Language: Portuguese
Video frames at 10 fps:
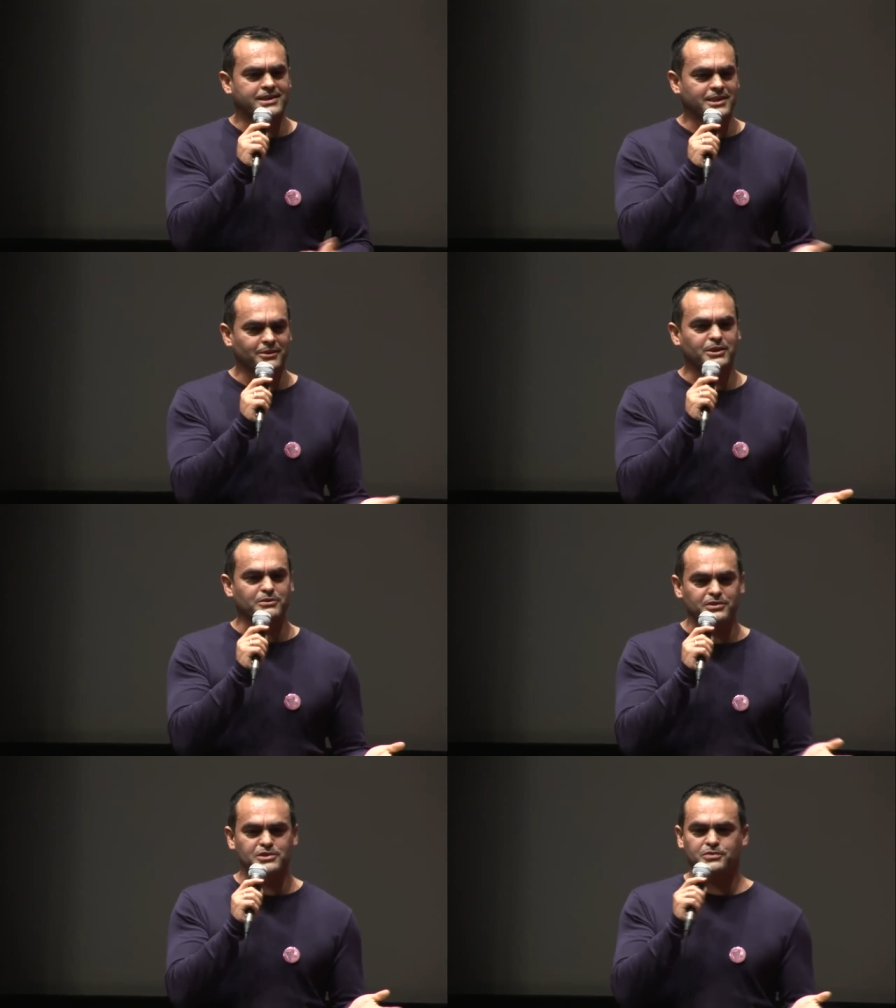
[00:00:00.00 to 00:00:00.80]
questão que
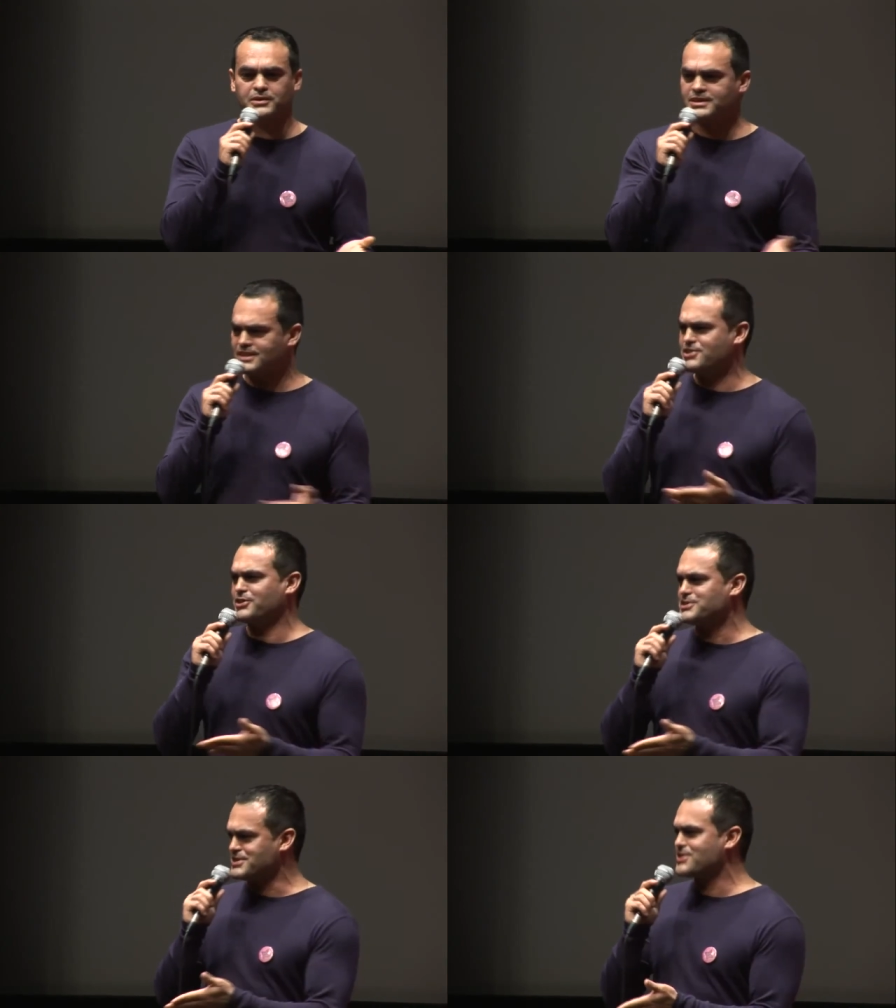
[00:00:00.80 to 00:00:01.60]
eu fiz foi:
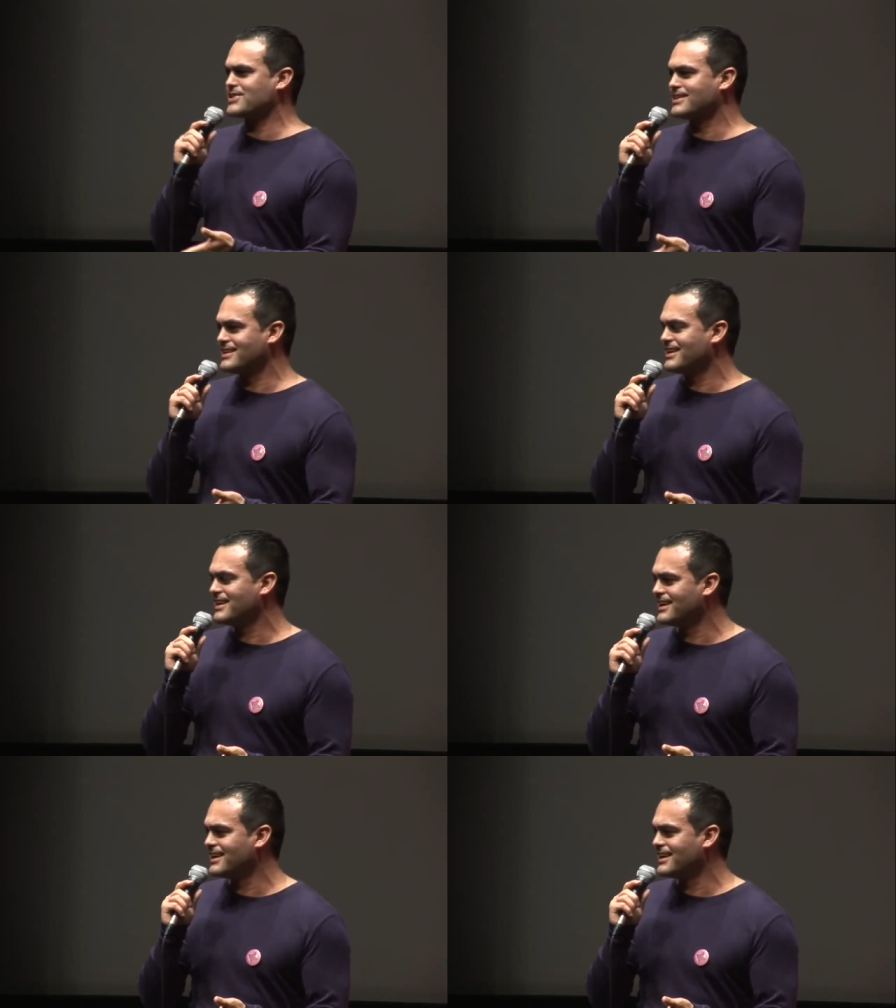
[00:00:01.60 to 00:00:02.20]
isto existe?